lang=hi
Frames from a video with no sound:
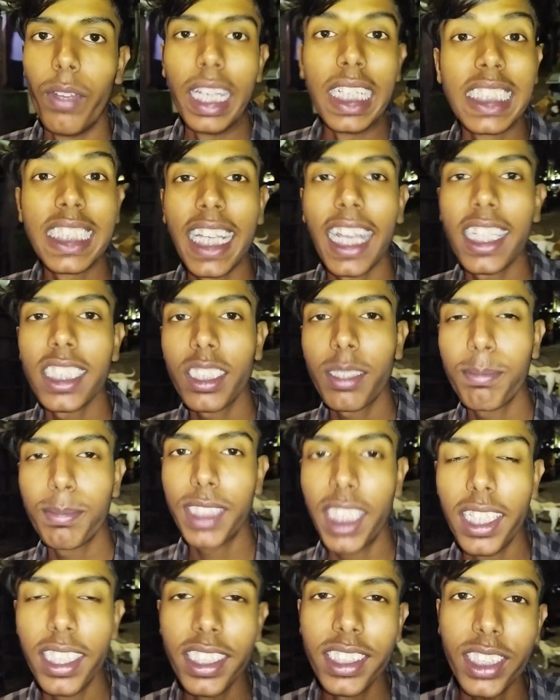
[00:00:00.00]
वैसे आज
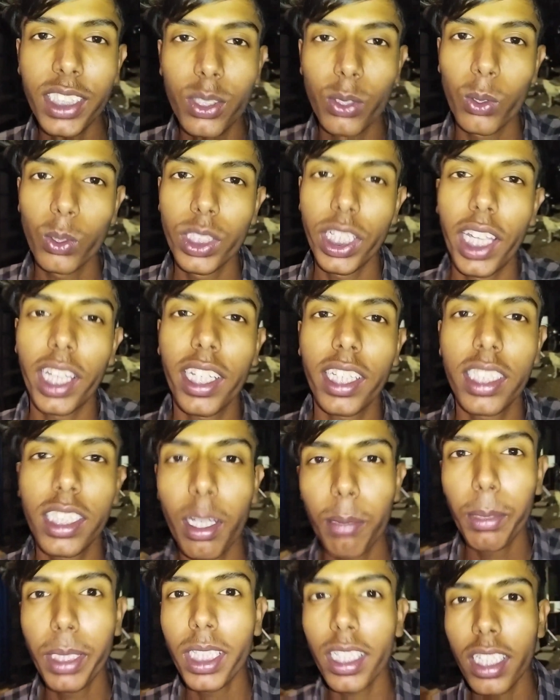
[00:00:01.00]
हम जल्दी से सो जाएंगे
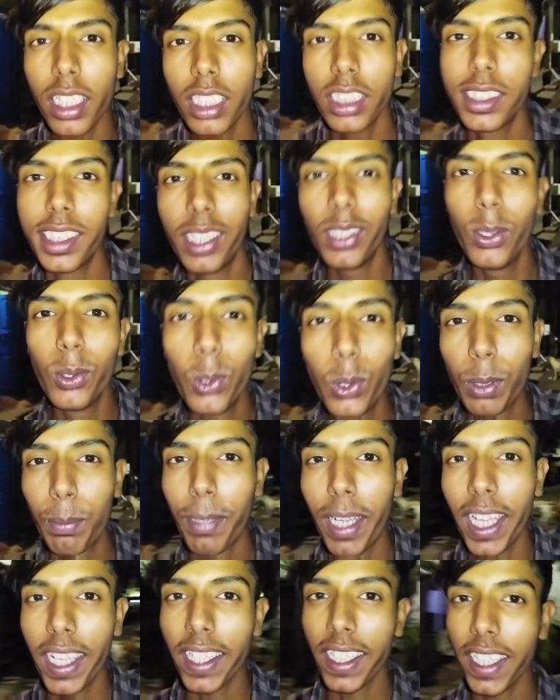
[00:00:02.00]
तभी ना कल जल्दी उठ
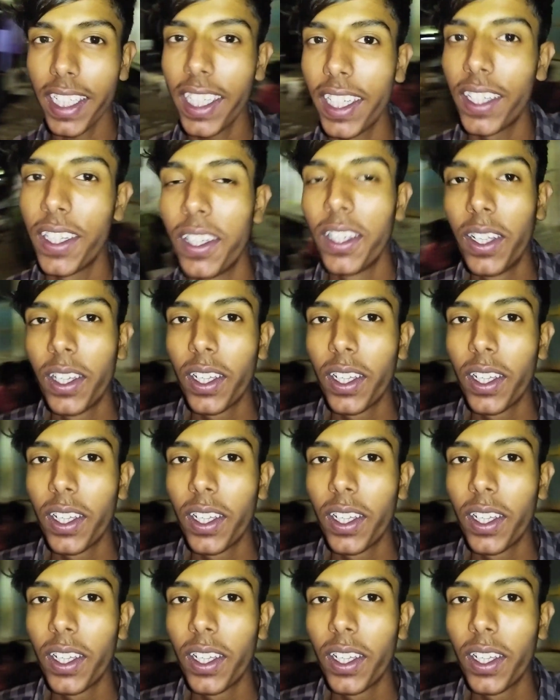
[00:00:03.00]
पाएंगे